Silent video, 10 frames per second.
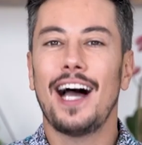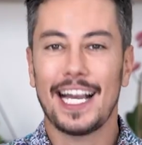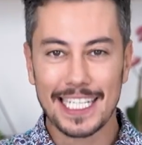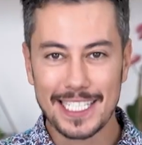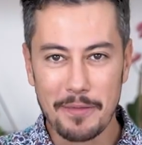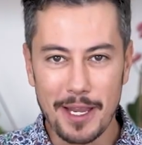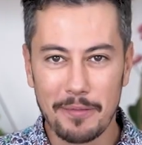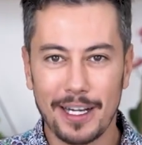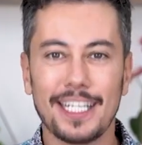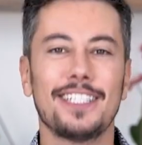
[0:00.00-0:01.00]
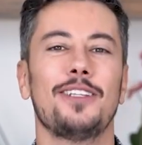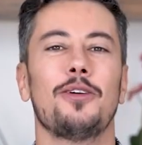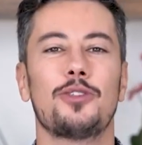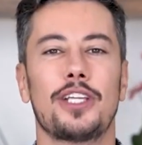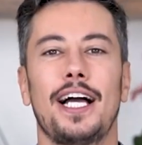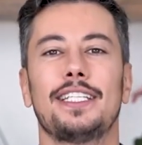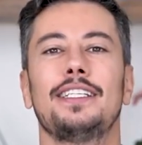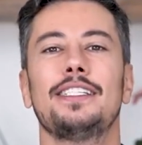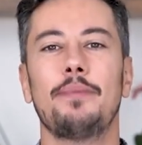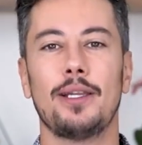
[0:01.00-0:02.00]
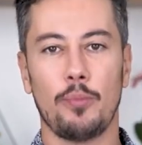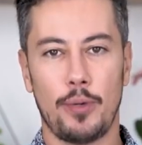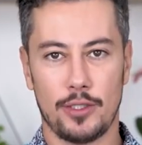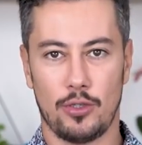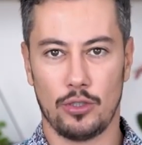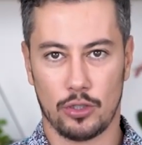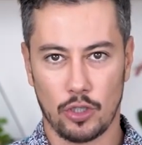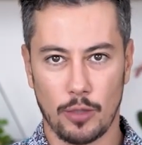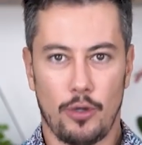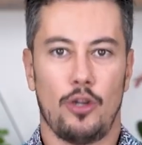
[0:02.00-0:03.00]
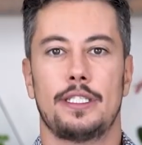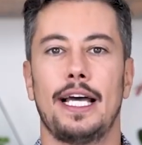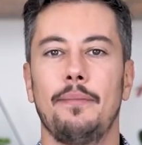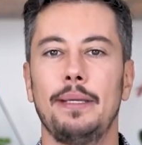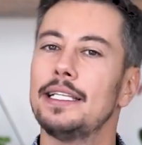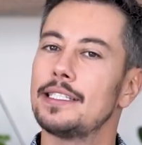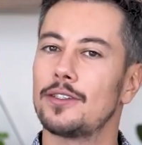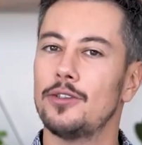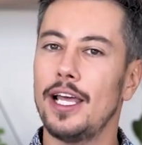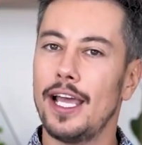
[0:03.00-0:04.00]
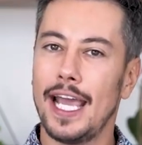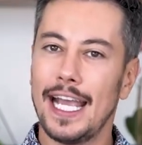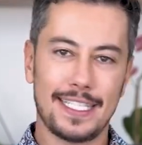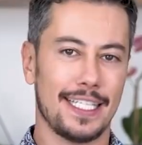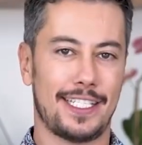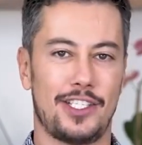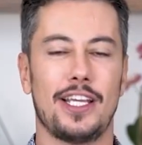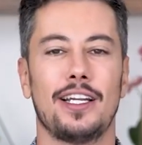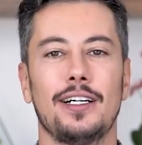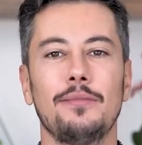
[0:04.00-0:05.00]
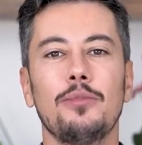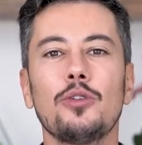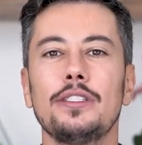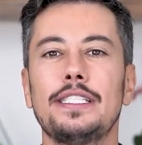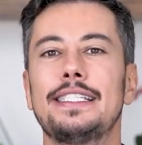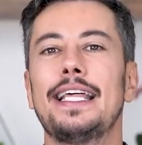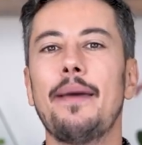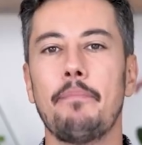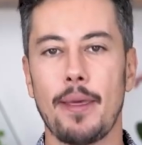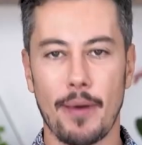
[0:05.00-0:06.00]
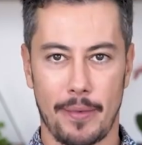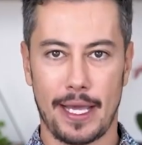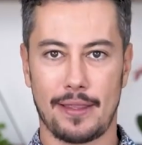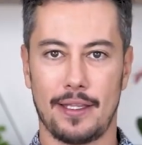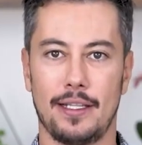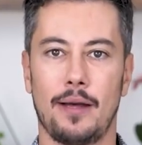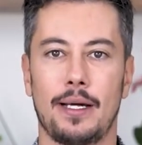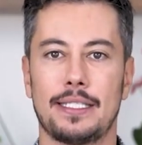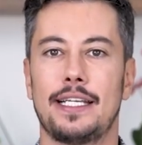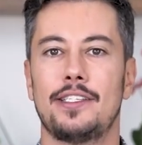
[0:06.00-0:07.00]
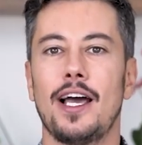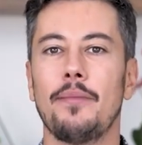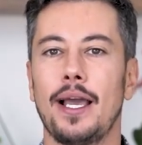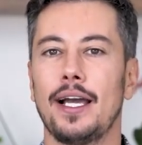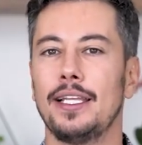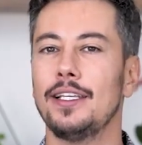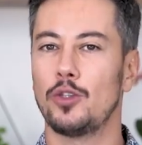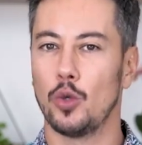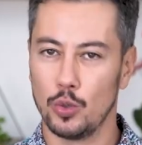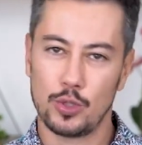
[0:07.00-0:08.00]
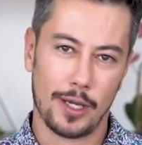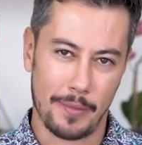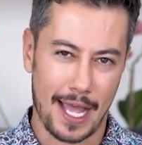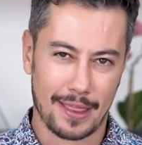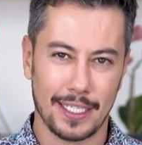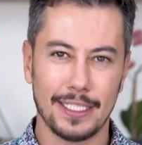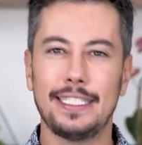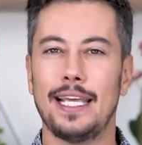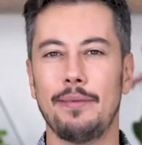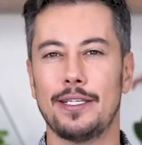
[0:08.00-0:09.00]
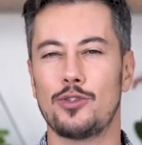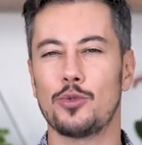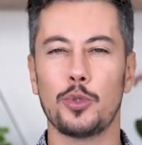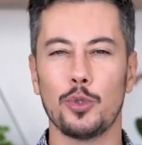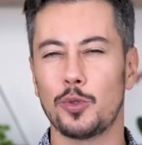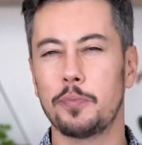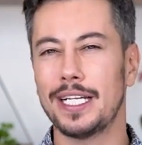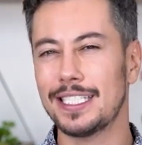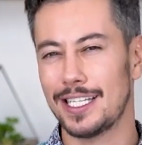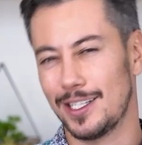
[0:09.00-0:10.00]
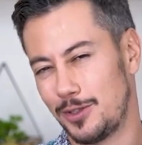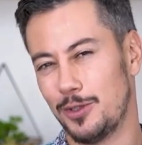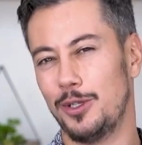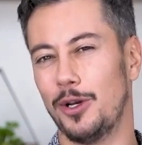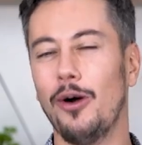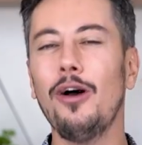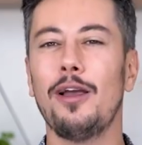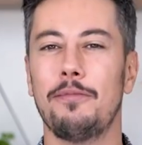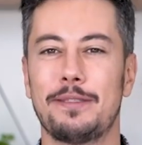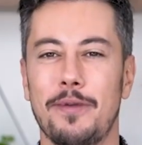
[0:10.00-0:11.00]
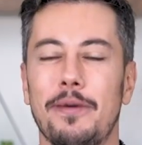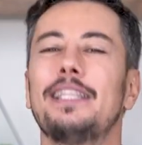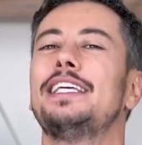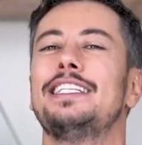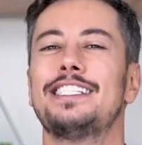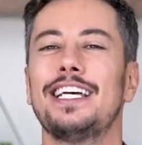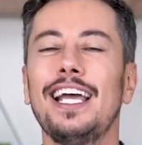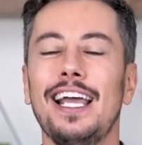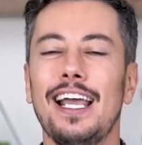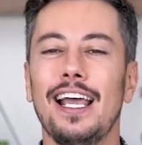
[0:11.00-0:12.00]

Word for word: Herkese merhaba kanala hoş geldiniz. Ben operatör doktor Bora Özel. Bildiğiniz üzere estetik cerrahım. Bugün size meme ameliyatlarından bahsedeceğim. Yani göğüs ameliyatları da diyebiliriz. Çünkü YouTube biraz sansürlüyor biz meme deyince.